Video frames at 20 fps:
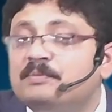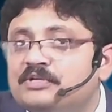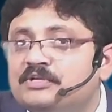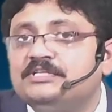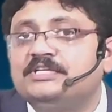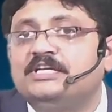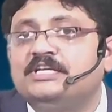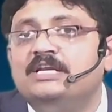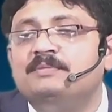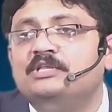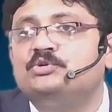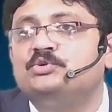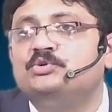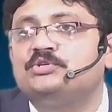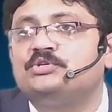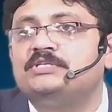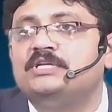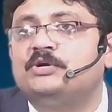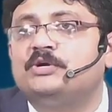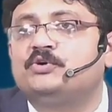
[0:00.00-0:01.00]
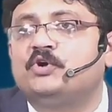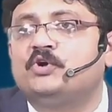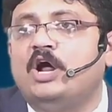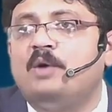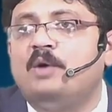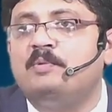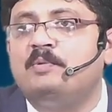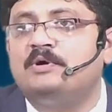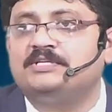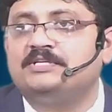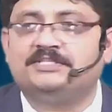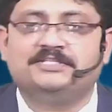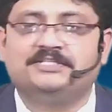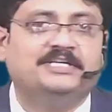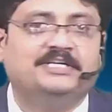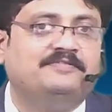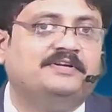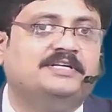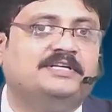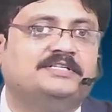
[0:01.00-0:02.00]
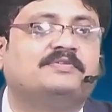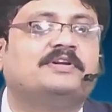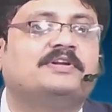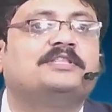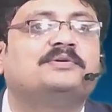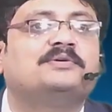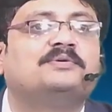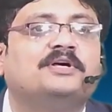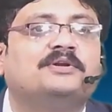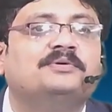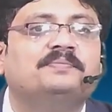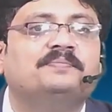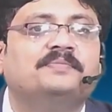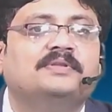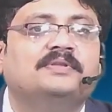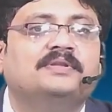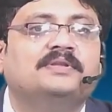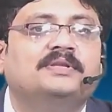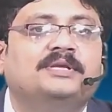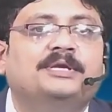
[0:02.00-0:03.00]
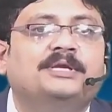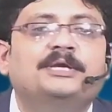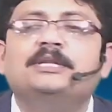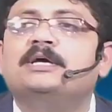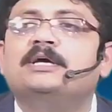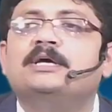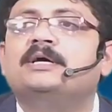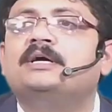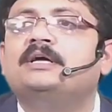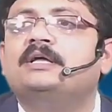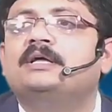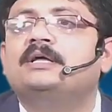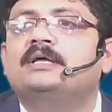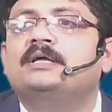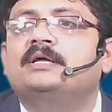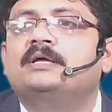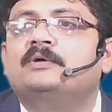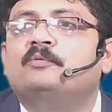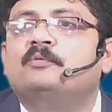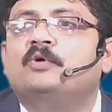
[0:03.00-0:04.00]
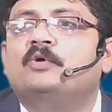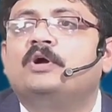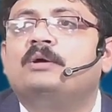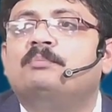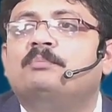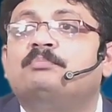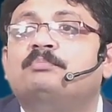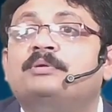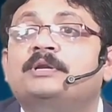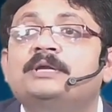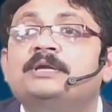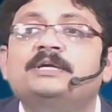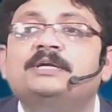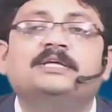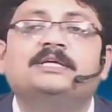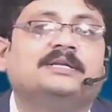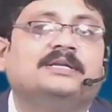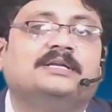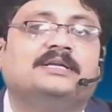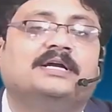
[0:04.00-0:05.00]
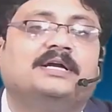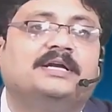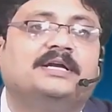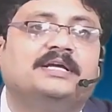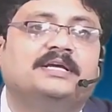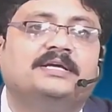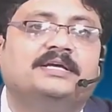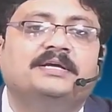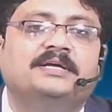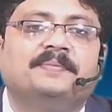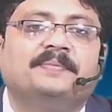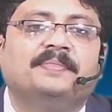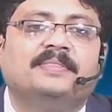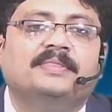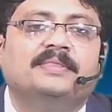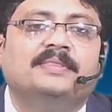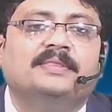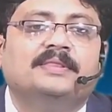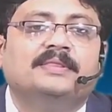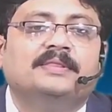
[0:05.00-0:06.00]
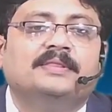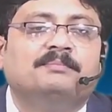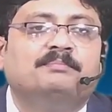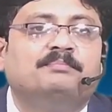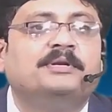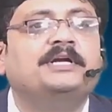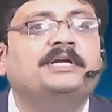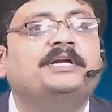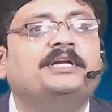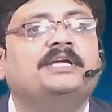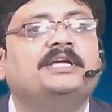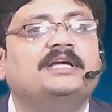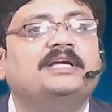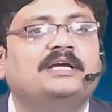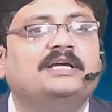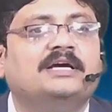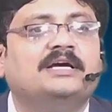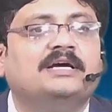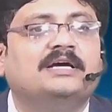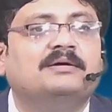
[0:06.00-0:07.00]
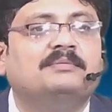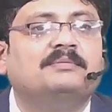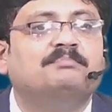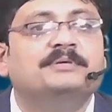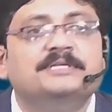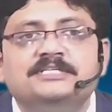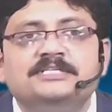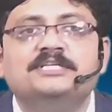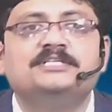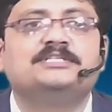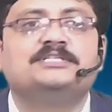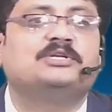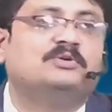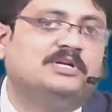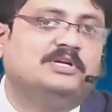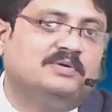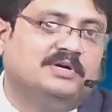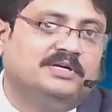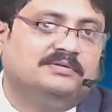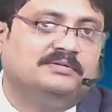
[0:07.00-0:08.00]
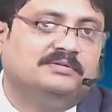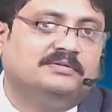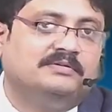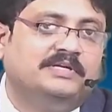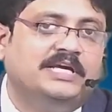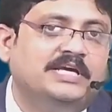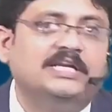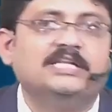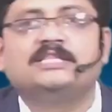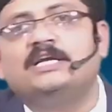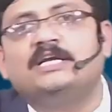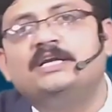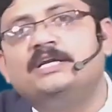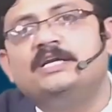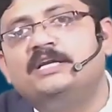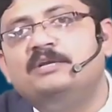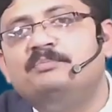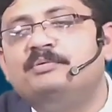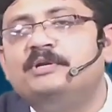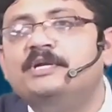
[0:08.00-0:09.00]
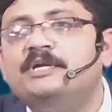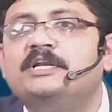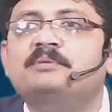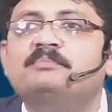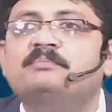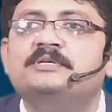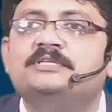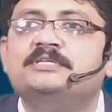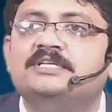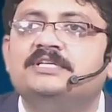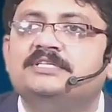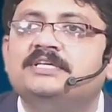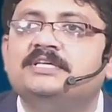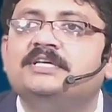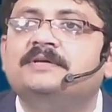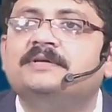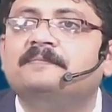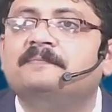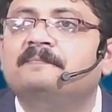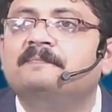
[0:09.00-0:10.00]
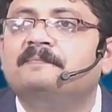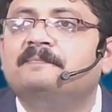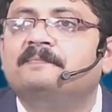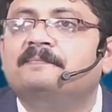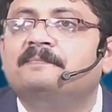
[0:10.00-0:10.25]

ఇప్పుడు మీరు స్క్రీన్ మీద చూస్తున్న రాబర్ట్ స్టీవెనస్ ఎవరైతే ఉన్నారో ఈయన ఒక ప్రింటర్ అంటే ప్రింటింగ్ బిజినెస్లో ఉన్నవాడు ఈయన తండ్రి ప్రింటింగ్ బిజినెస్సే